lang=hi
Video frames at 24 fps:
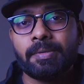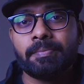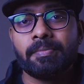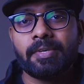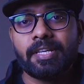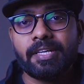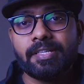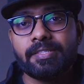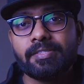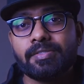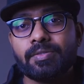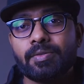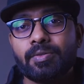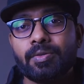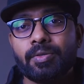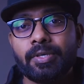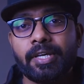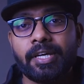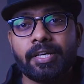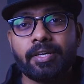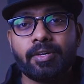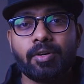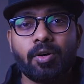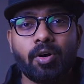लेंस को
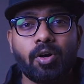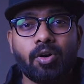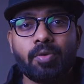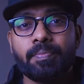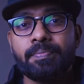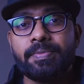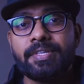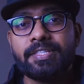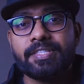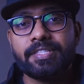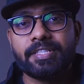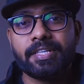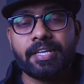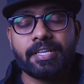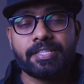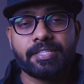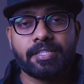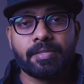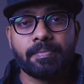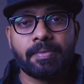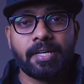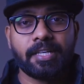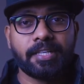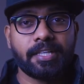एक हॉबीस्ट के
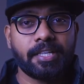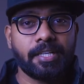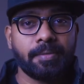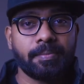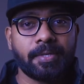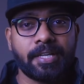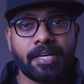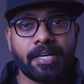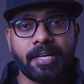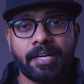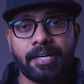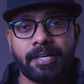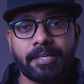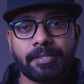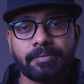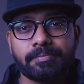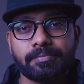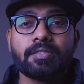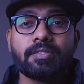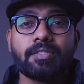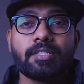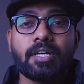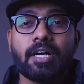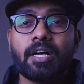इस्तेमाल के लिए बनाया है
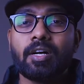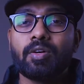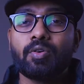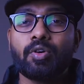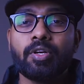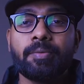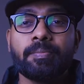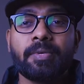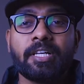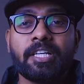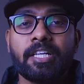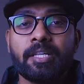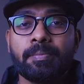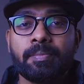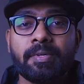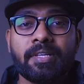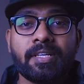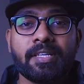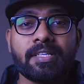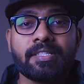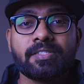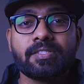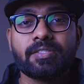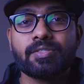जहां कोई मल्टीपल
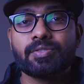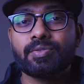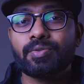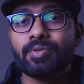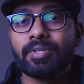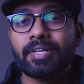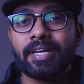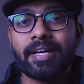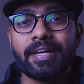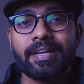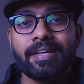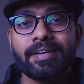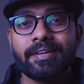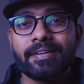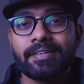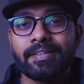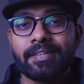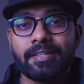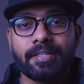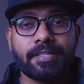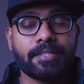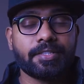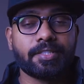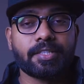लेंसेज को कैरी
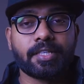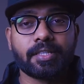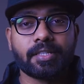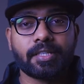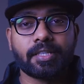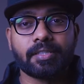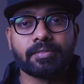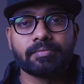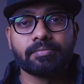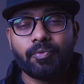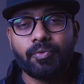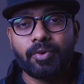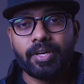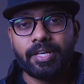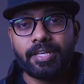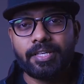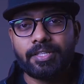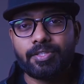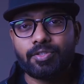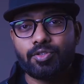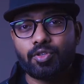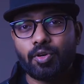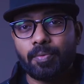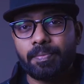करना नहीं चाहता
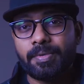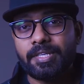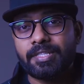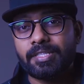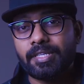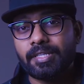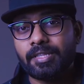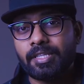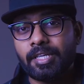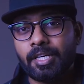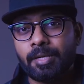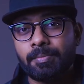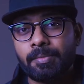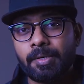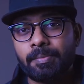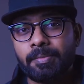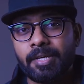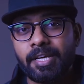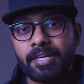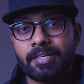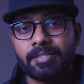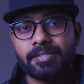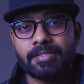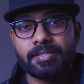वहीं चौबीस सत्तर एम
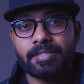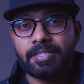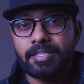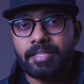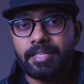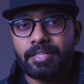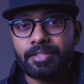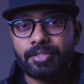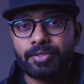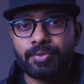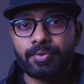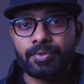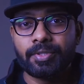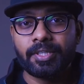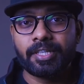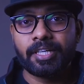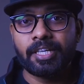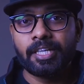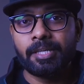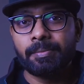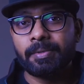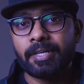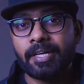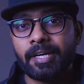एक सीरियस शूटर
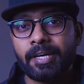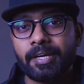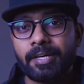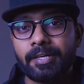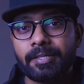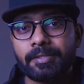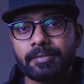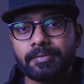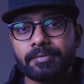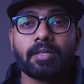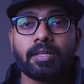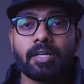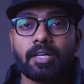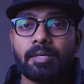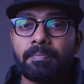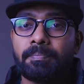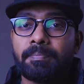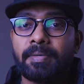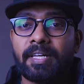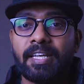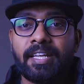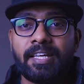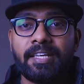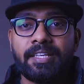के लिए बनाया है
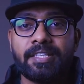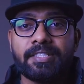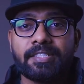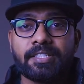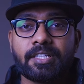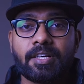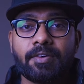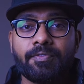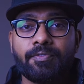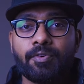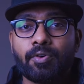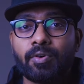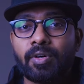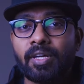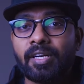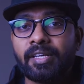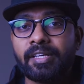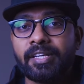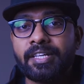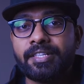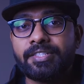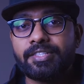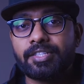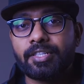अब भले ही इसका फोकल
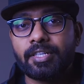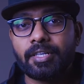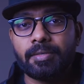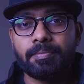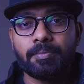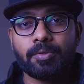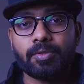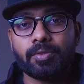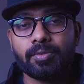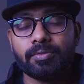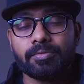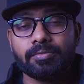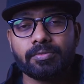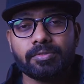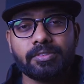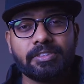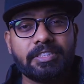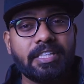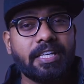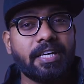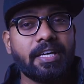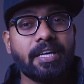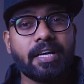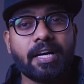रेंज कम हो
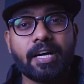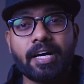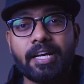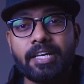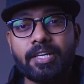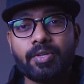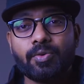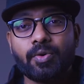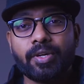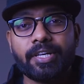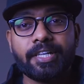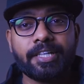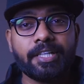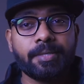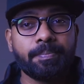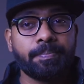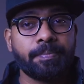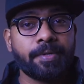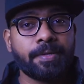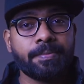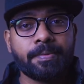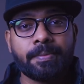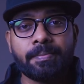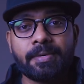ये हाई क्वालिटी
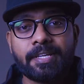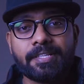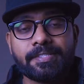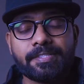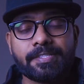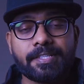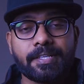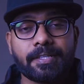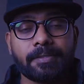प्रीमियम लेंस